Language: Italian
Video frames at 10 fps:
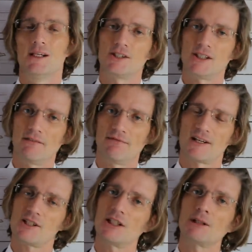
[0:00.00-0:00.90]
sia in
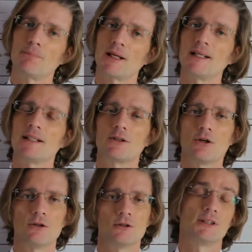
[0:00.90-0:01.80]
fase di
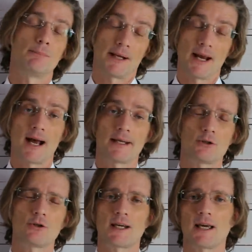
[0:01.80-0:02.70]
pre-ICO, di
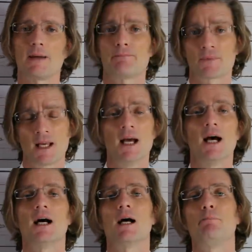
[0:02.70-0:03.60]
pre-ICO che
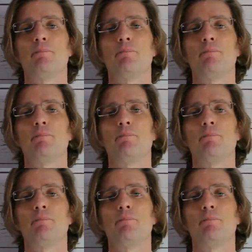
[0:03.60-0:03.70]
eh,